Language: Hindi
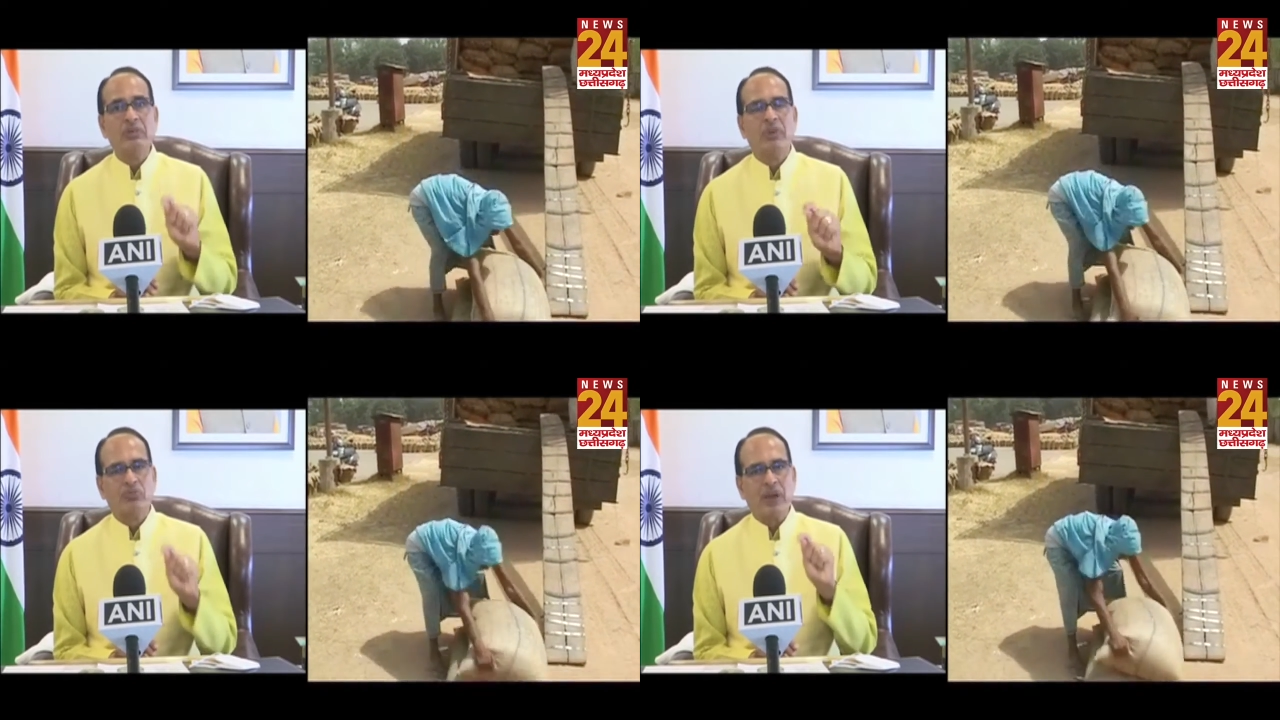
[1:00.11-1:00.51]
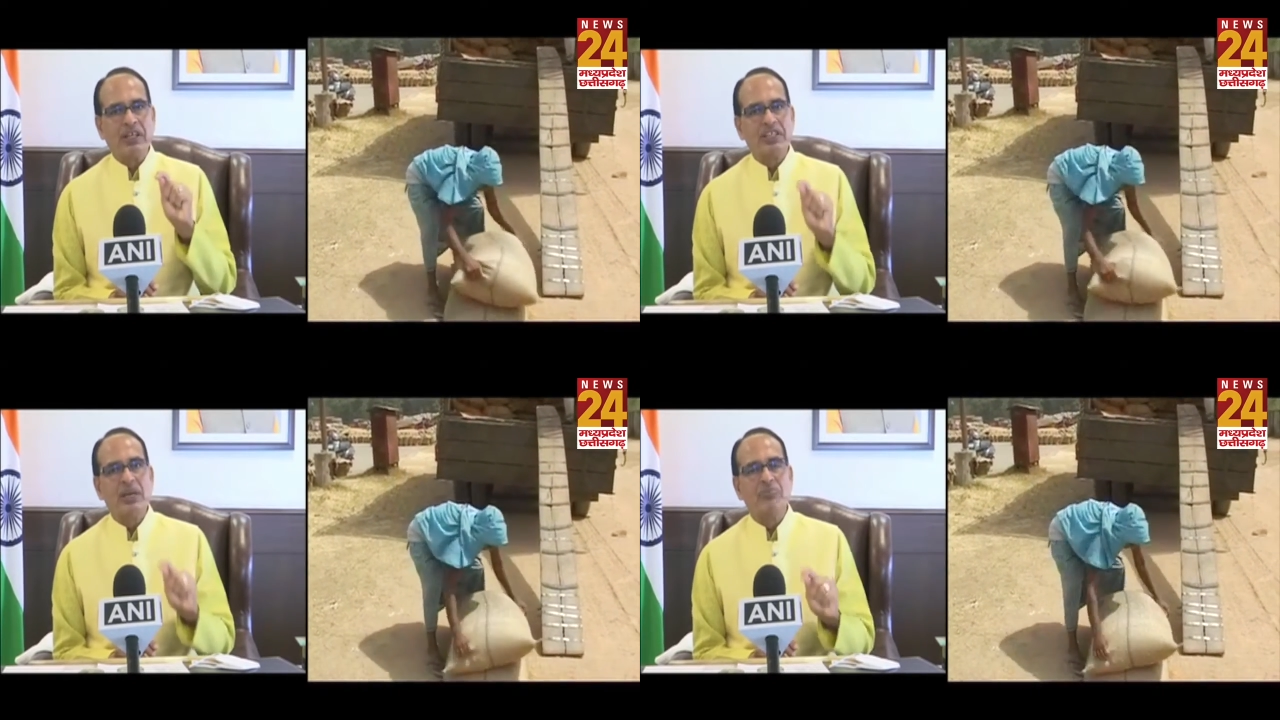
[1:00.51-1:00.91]
कीमत पर
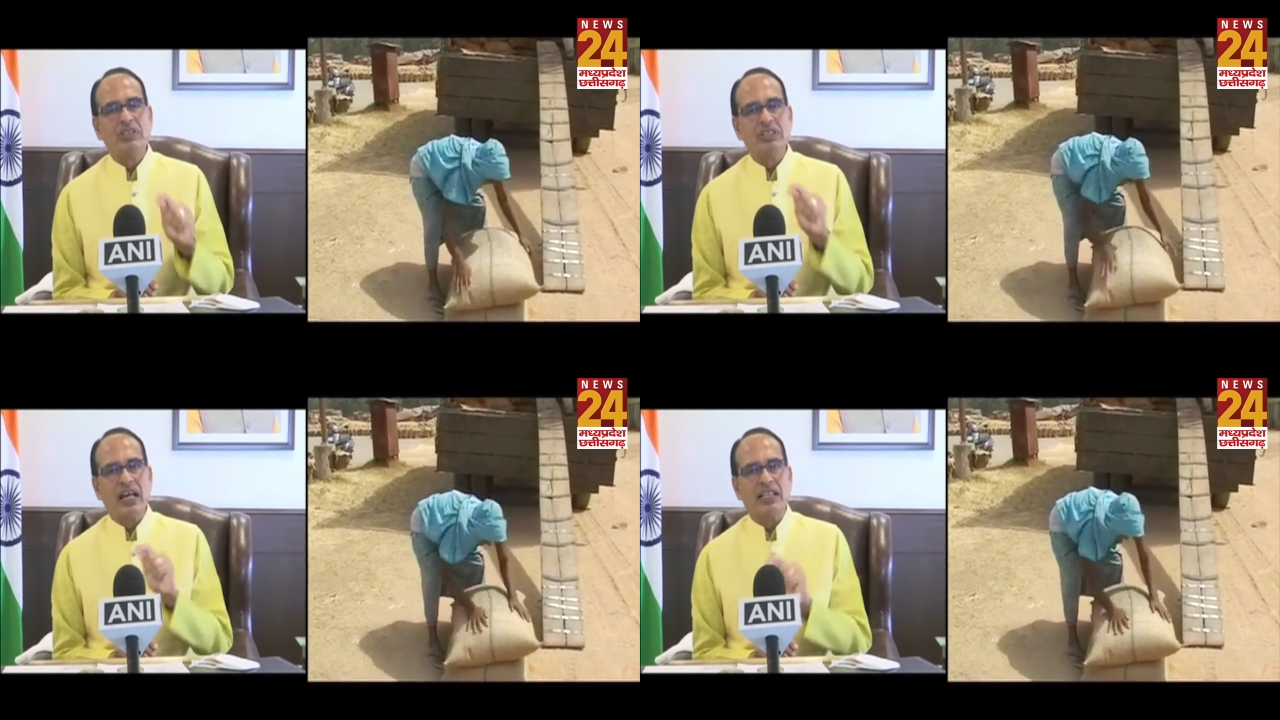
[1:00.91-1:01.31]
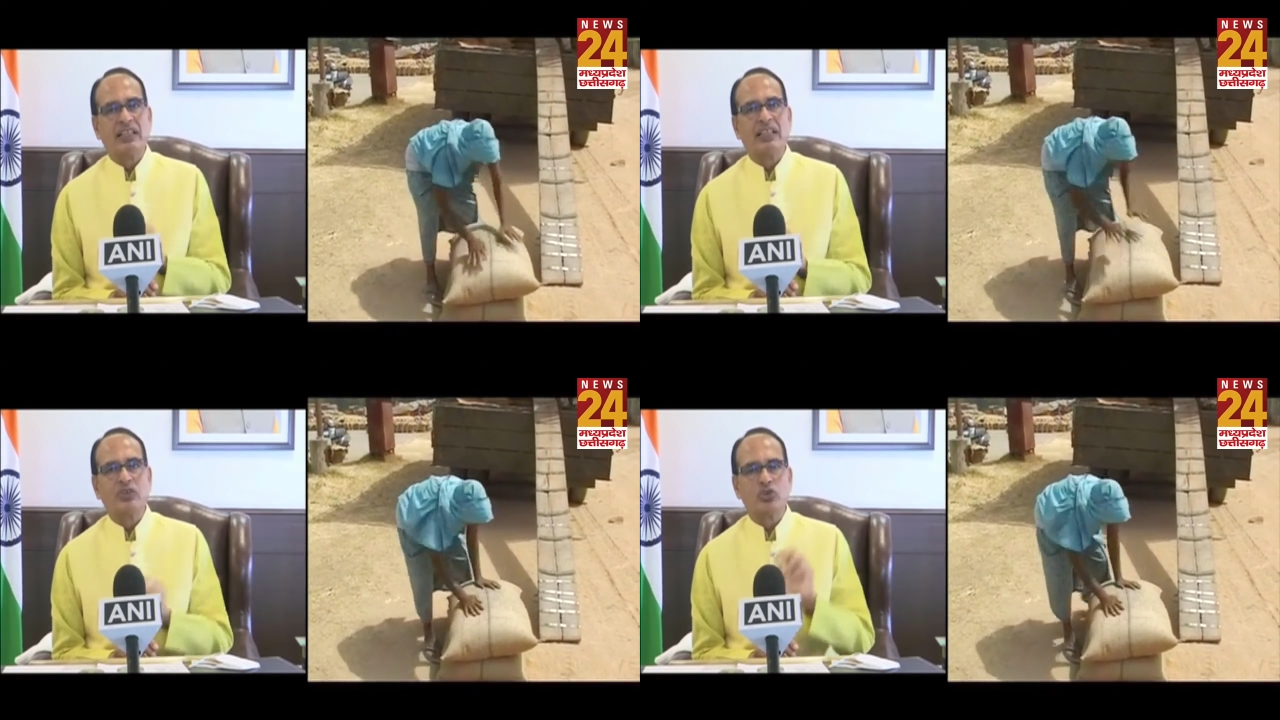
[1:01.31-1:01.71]
डीएपी दिया
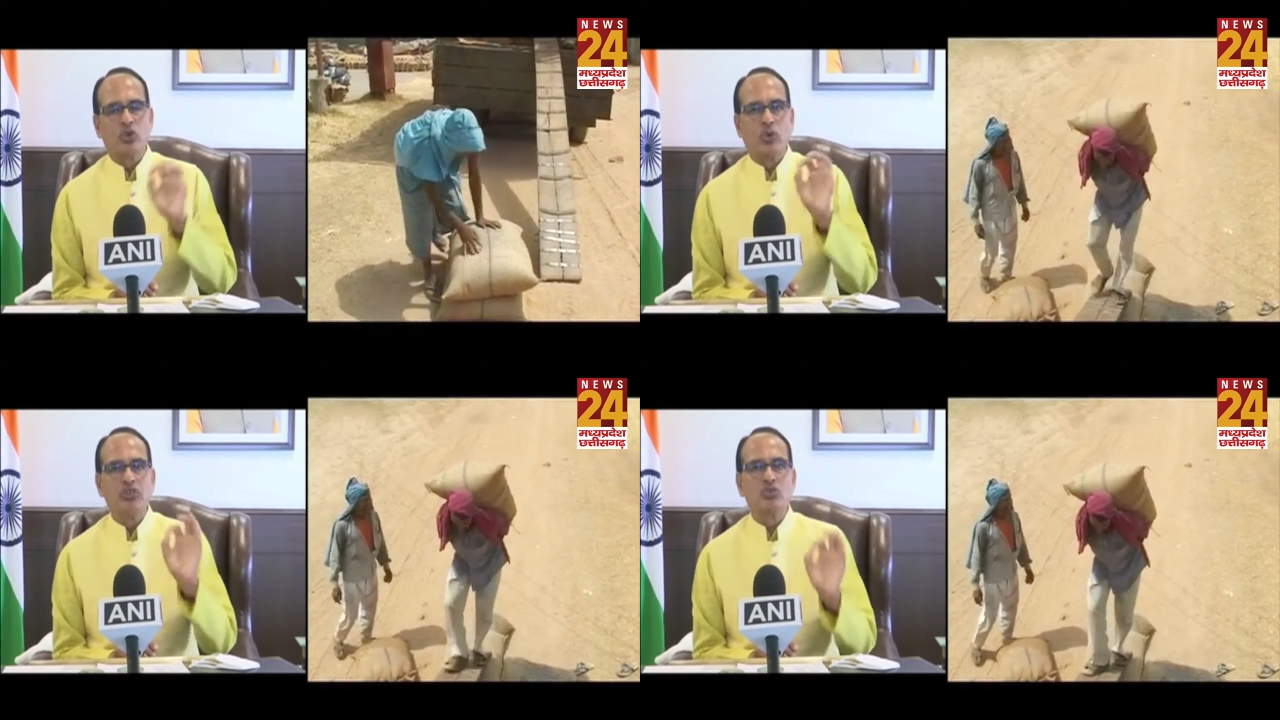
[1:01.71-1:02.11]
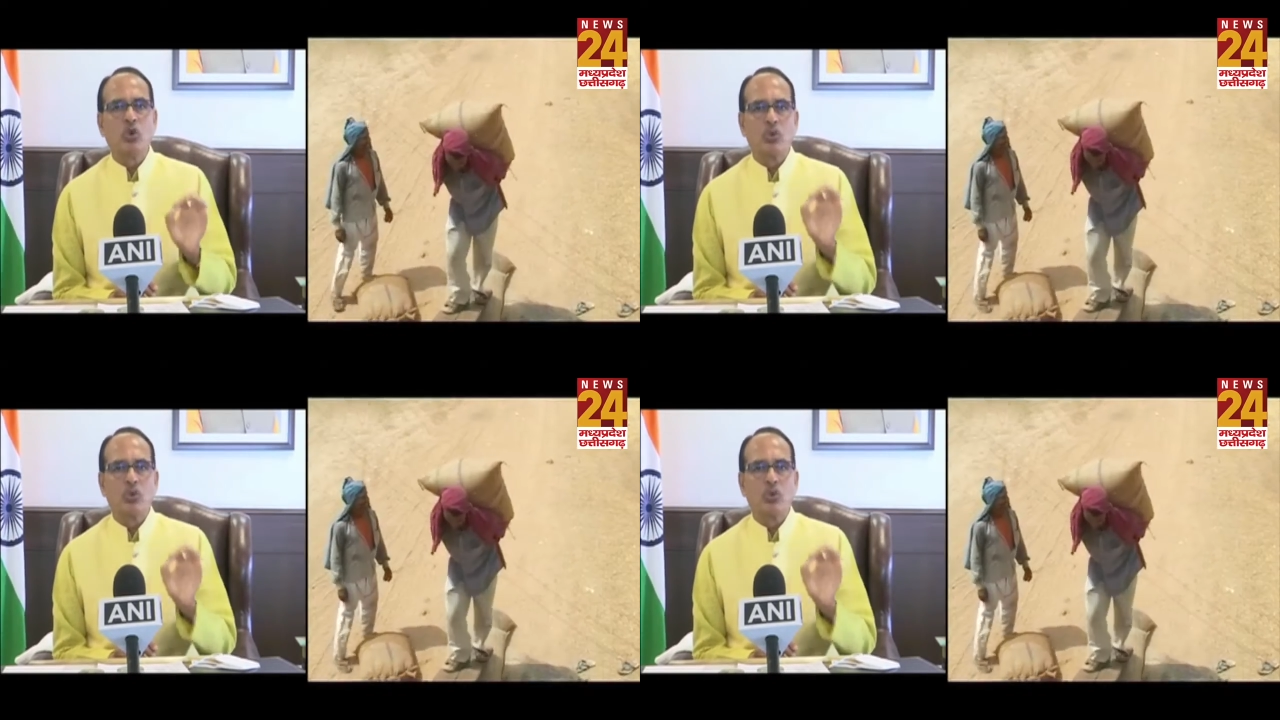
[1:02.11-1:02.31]
जाता तो चौबीस